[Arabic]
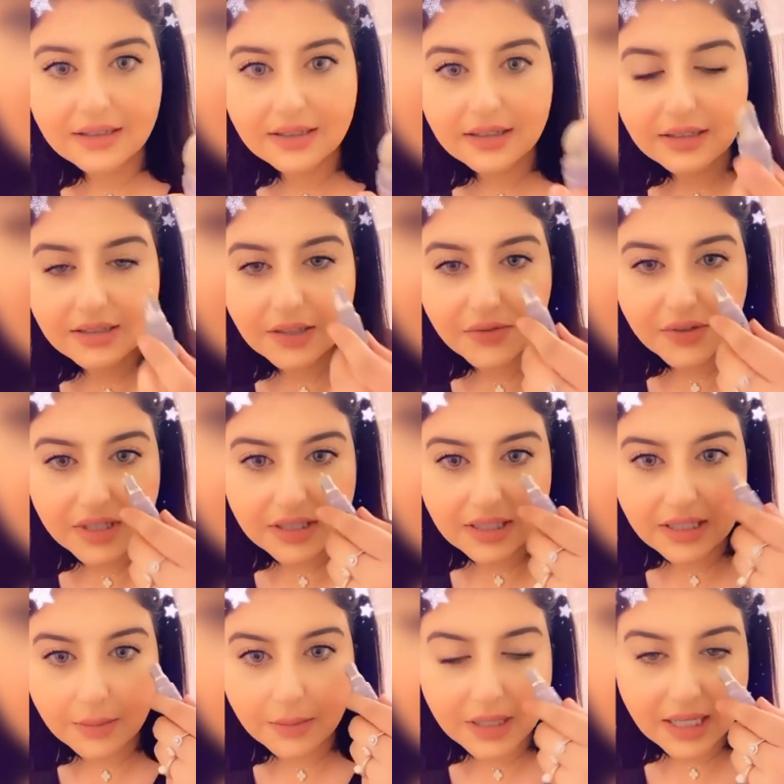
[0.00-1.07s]
الإيد
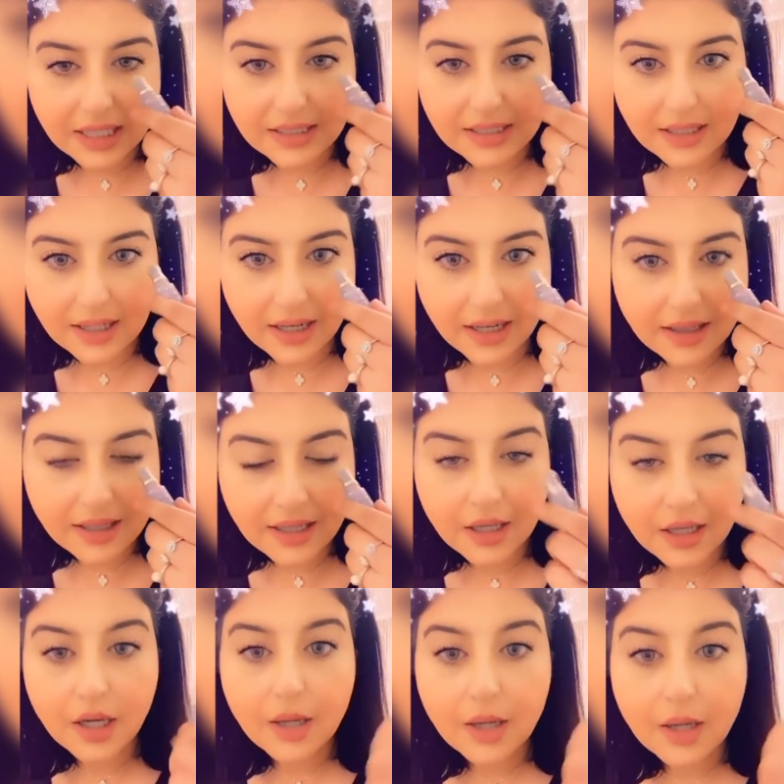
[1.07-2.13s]
تلامس الجلد
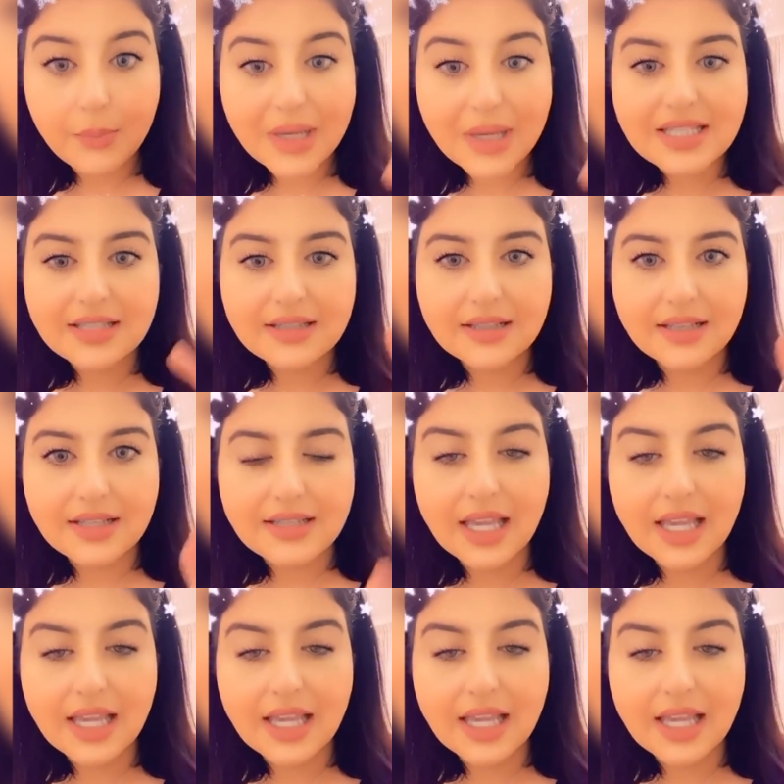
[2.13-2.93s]
لازم